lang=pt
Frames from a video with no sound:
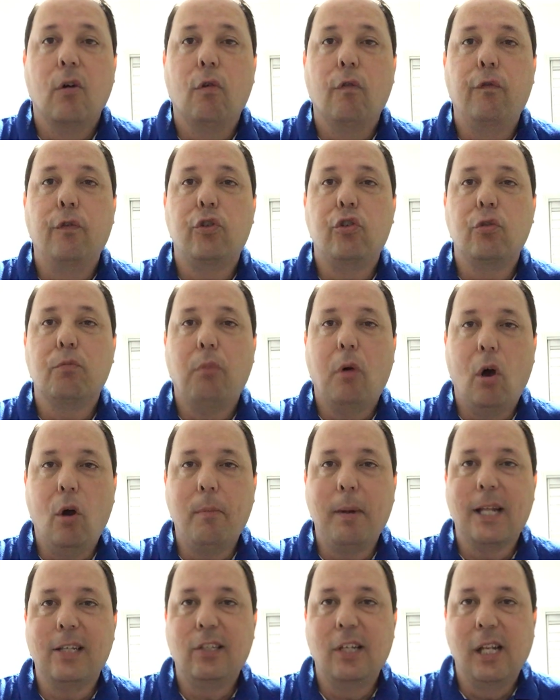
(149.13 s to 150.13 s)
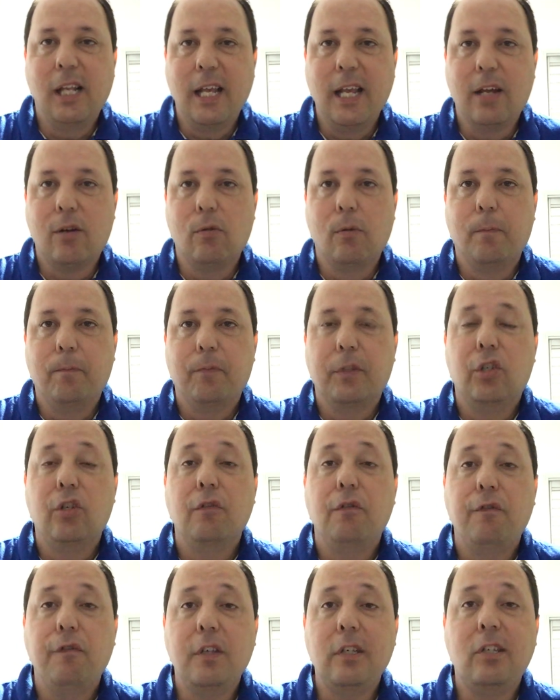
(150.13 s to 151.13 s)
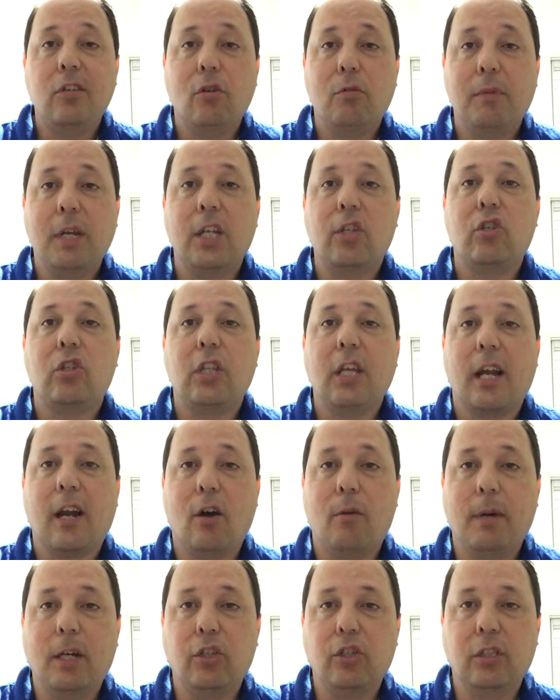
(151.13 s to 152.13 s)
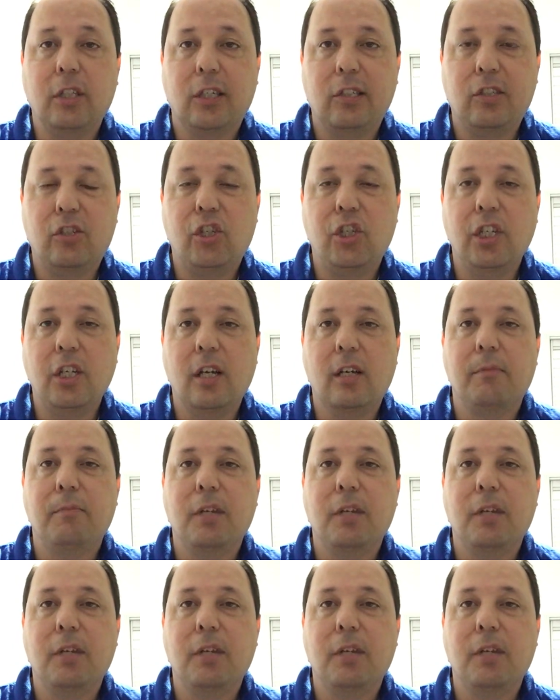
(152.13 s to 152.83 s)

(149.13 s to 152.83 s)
o futebol brasileiro dificilmente terá uma dinastia,